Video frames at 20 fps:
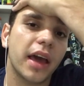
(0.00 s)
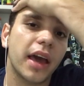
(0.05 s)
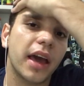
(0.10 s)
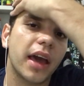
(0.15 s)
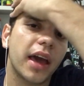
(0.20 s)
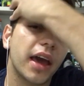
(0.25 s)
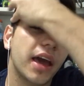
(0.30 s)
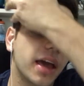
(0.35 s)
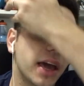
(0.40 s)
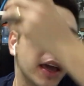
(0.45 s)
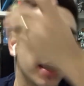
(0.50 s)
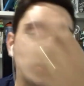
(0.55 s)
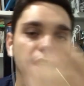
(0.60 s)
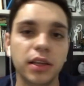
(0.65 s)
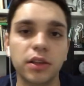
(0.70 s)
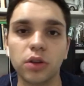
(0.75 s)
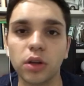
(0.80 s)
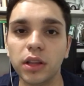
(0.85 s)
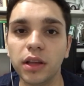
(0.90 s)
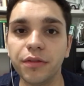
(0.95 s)

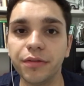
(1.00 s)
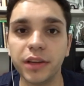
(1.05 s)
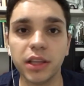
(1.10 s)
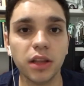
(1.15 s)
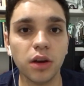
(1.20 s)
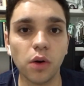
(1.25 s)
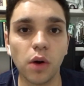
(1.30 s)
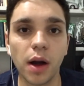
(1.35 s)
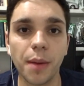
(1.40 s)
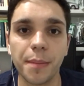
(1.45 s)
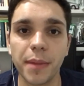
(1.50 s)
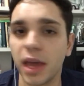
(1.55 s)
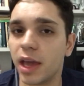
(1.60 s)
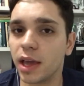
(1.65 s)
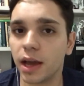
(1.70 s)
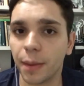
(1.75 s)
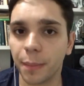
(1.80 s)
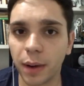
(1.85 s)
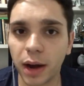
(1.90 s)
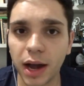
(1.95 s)
É, e toda a vida eu
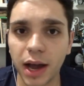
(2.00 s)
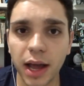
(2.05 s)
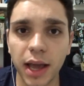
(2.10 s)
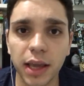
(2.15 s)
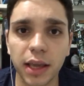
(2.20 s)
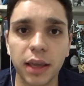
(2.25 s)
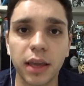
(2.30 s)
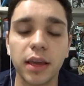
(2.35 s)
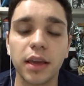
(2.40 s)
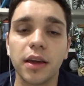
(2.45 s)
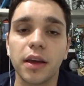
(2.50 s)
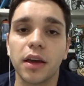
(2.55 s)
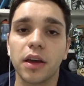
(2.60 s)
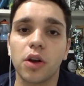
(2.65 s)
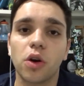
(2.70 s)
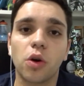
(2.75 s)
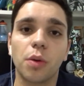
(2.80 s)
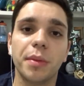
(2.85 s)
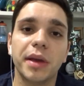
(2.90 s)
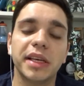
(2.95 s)
amei a
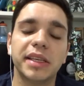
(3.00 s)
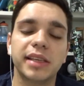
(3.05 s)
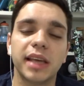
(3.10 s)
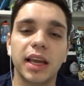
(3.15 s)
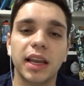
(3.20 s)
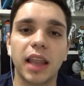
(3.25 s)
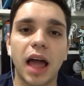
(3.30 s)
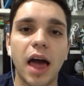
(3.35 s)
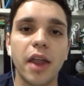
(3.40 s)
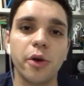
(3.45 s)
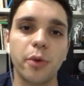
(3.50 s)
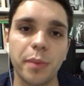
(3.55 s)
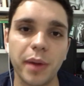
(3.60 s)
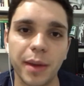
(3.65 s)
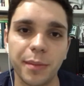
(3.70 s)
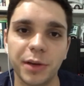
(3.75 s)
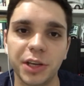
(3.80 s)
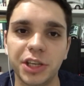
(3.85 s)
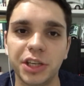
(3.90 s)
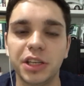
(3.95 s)
bike. Comecei lá
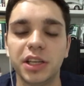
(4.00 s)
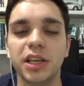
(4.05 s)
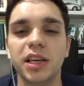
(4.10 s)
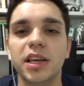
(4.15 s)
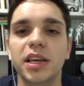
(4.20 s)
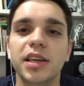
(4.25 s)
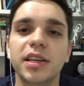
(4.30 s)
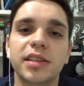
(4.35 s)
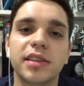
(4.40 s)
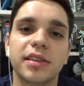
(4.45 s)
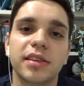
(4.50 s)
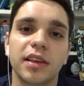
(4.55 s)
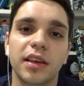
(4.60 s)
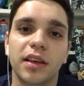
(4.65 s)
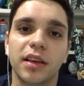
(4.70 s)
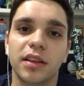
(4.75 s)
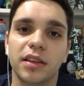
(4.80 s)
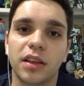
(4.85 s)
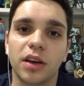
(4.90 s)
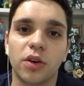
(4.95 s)
no
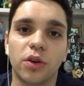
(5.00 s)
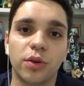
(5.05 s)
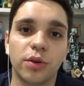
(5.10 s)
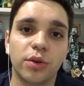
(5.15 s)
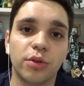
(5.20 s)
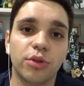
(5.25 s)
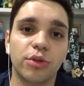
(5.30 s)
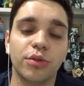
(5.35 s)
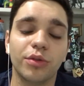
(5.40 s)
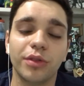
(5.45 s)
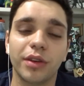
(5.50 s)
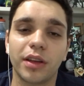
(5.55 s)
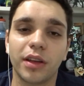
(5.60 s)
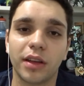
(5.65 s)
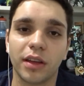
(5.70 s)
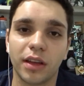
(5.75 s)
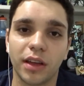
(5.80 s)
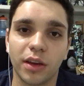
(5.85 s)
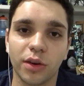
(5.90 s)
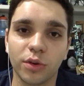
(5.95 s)
BMX. Então,
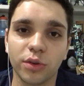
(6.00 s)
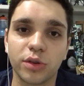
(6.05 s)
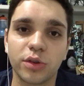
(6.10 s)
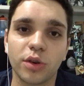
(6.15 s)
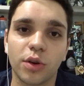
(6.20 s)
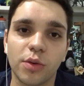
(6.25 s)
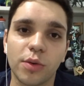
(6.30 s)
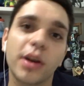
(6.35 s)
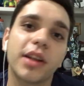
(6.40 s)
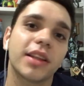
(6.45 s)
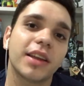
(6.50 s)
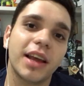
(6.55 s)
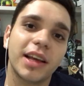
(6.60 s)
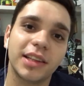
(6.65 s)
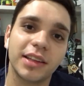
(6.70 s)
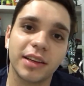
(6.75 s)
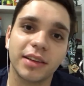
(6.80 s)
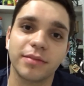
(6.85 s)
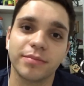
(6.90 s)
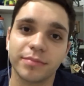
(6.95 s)
eu sou um
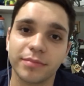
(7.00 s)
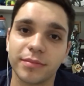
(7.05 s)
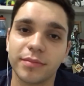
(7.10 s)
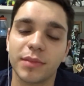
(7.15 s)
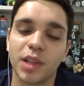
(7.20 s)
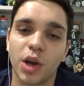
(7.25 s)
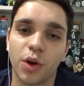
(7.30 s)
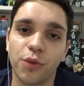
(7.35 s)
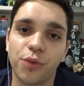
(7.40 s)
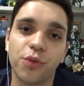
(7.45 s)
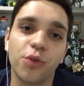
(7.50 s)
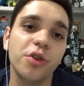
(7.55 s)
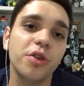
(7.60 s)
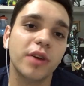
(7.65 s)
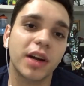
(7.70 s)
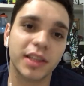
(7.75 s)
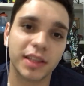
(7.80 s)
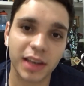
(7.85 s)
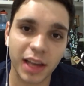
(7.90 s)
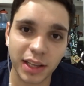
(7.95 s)
atleta eu
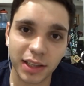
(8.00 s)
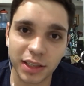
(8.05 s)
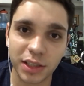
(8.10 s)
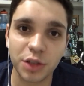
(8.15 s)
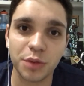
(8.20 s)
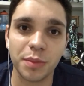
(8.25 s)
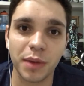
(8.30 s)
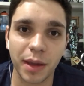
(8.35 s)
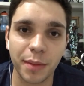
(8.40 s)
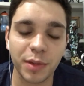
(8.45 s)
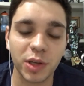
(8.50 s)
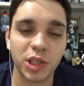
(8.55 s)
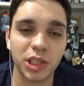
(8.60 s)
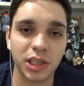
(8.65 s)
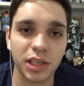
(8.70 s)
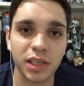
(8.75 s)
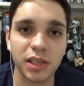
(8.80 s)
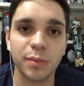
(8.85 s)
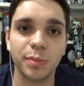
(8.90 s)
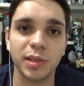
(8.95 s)
fui um atleta de
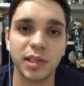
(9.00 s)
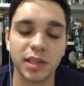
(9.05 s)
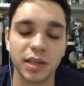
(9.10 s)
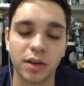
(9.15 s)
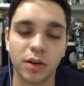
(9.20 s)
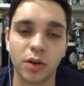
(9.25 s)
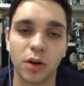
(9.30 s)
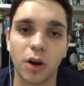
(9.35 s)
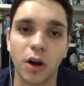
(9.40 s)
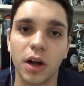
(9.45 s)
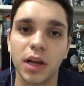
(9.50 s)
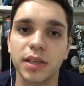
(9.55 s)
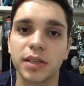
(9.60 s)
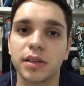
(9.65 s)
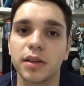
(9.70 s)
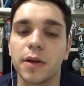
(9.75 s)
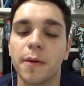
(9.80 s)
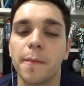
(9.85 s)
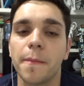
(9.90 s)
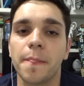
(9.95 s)
BMX,
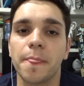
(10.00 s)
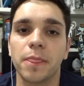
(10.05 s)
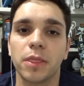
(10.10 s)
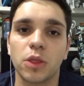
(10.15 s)
bicicross.